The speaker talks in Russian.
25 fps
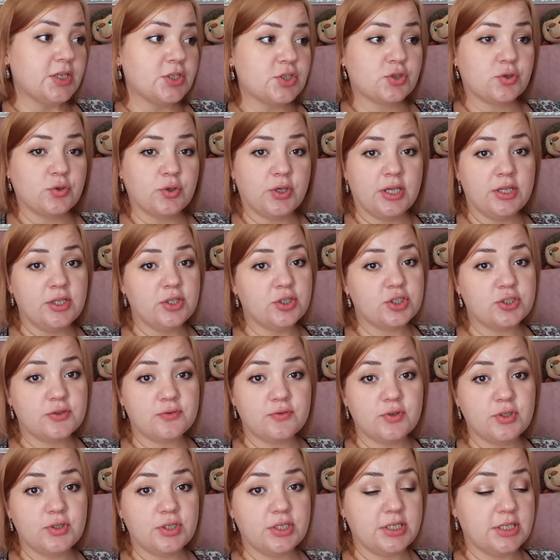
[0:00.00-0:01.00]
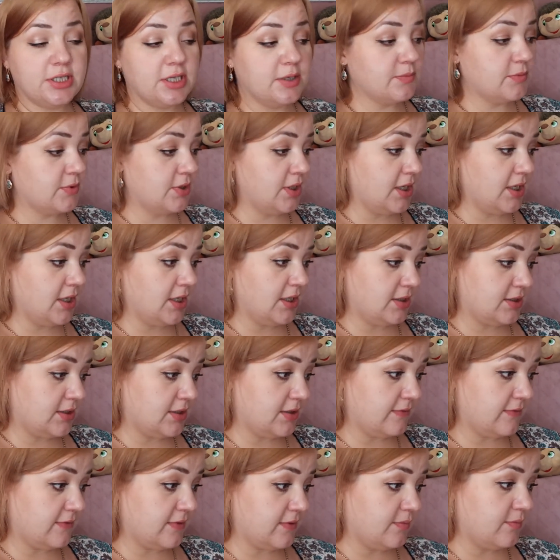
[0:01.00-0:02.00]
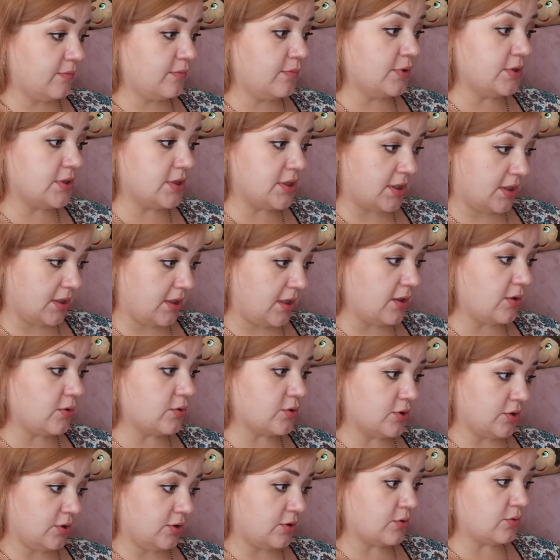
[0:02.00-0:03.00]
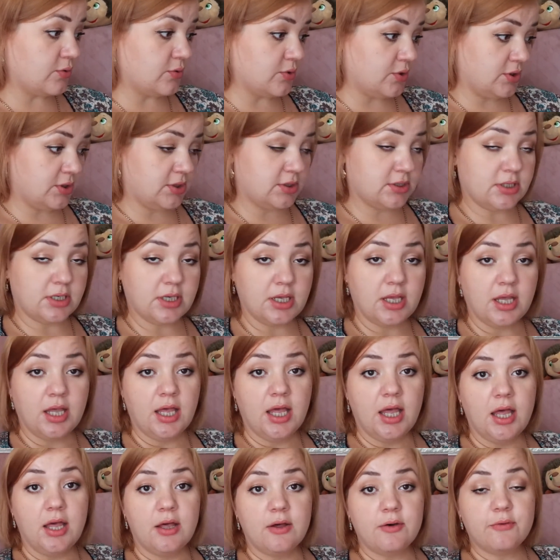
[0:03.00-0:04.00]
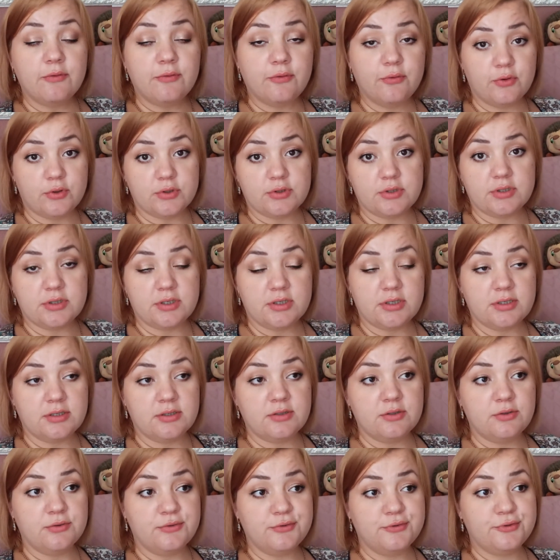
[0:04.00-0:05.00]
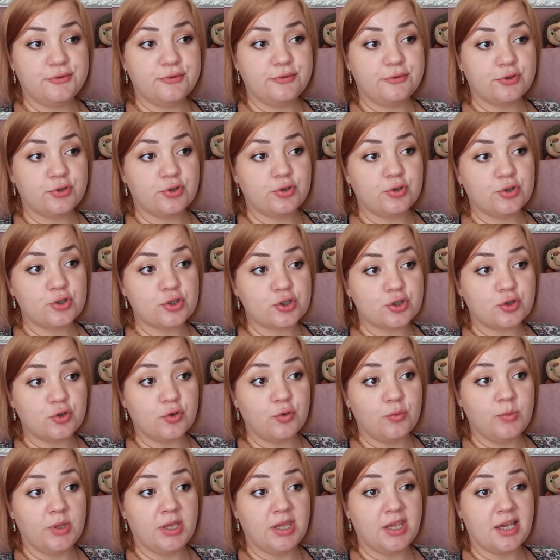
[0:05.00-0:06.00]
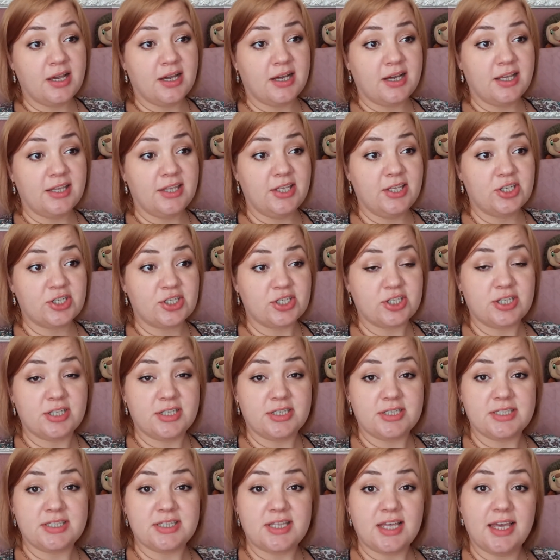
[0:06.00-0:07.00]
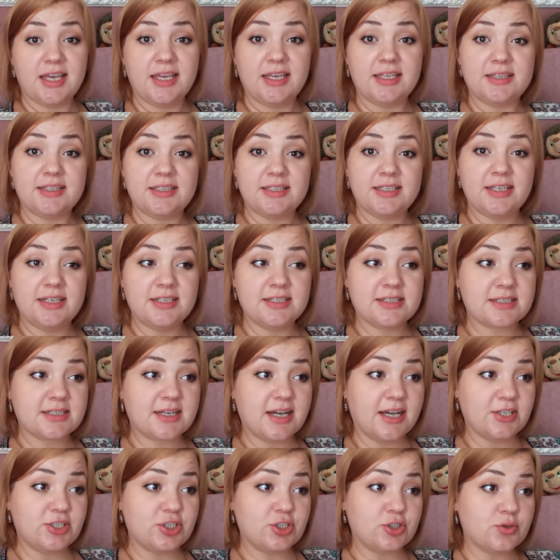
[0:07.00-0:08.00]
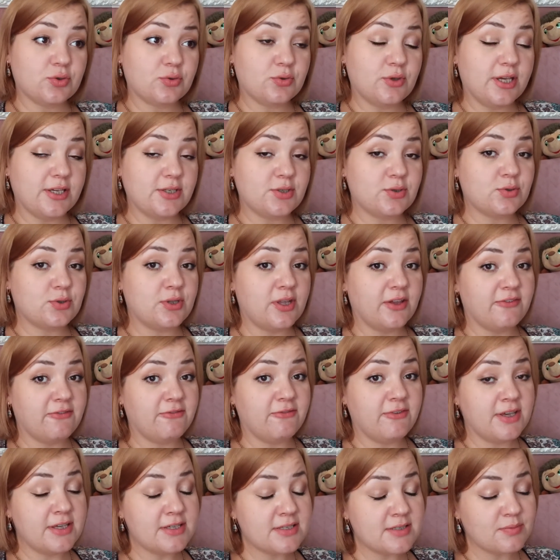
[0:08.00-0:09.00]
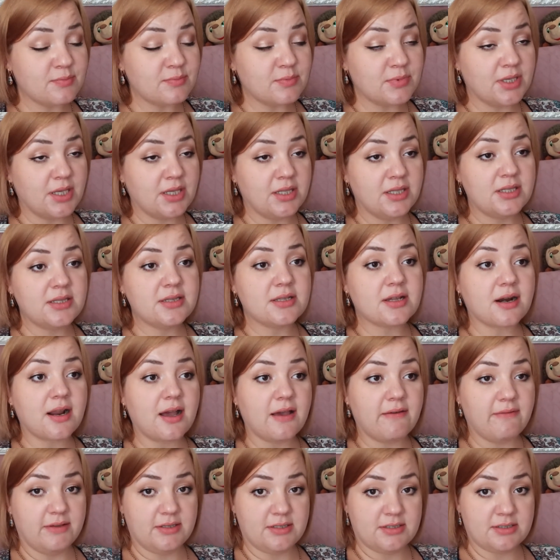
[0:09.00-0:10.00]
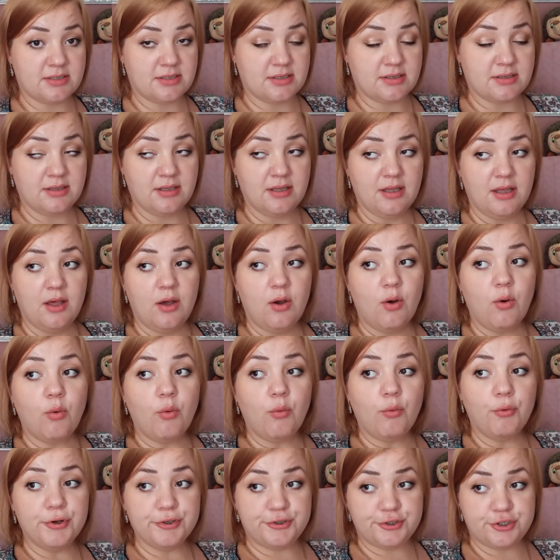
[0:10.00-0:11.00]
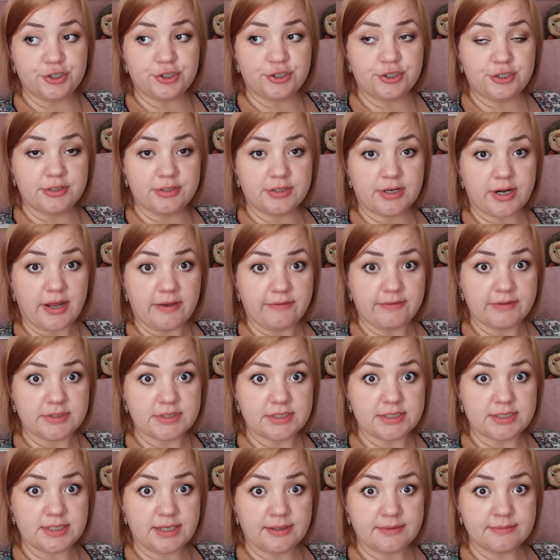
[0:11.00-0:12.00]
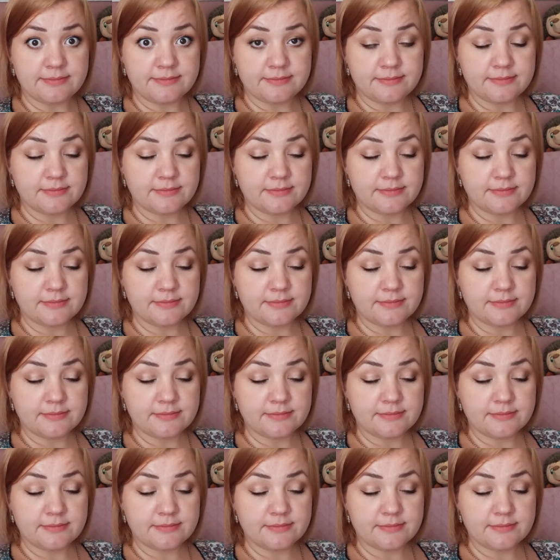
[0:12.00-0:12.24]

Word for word: Что я ничего не ем до этого. Быстро колеса крутятся. Вот. Но то, что у меня, конечно, стоит или скачет туда-сюда вес, мне не нравится очень не нравится.